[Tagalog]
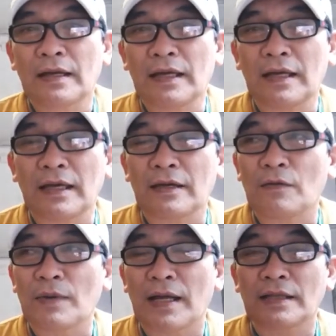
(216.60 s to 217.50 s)
Eh,
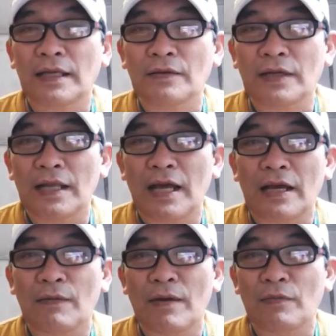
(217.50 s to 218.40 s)
kung maganda yung
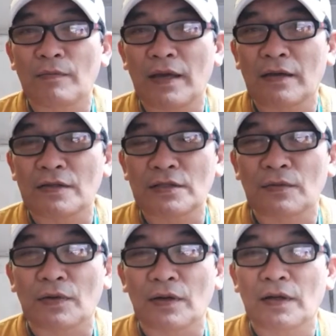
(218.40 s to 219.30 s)
ginagawa mo, Mayor
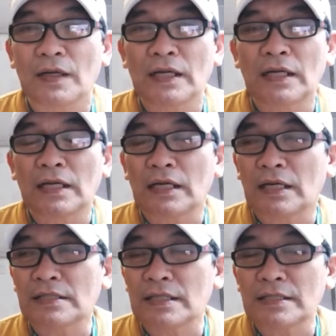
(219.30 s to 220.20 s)
ko,
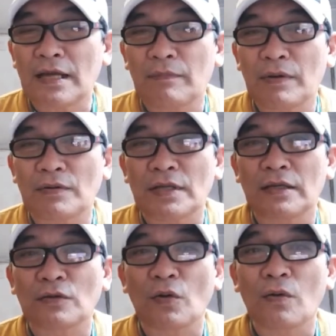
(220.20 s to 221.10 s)
ang sinasabi ko sa
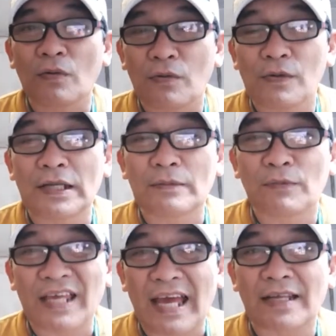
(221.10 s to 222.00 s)
iyo, tungkulin
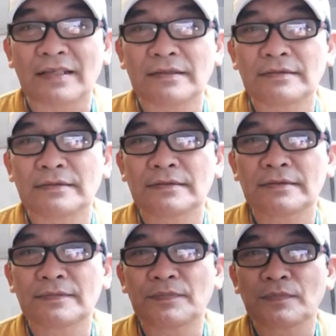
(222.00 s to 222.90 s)
mo yan.
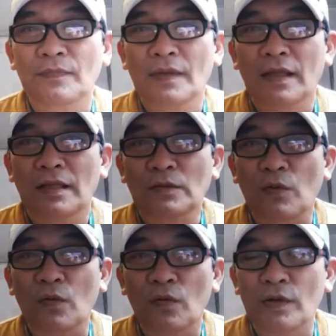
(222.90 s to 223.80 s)

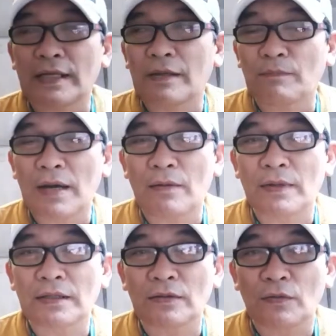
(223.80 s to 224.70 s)
Tungkulin ng
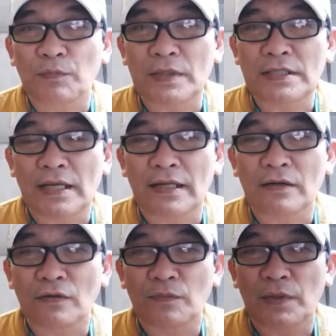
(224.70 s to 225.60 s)
bawat opisyal
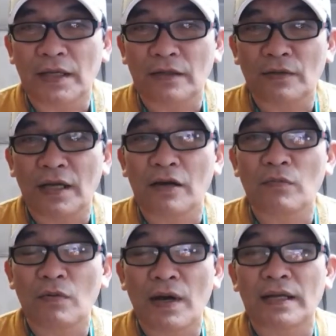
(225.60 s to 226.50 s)
ng gobyerno na
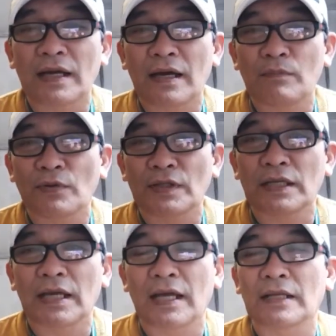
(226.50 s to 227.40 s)
gumawa ng
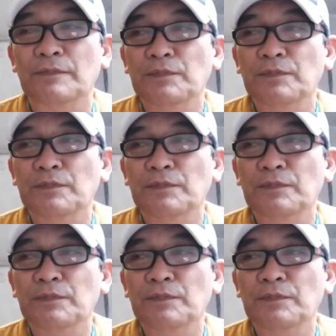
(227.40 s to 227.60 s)
kabutihan.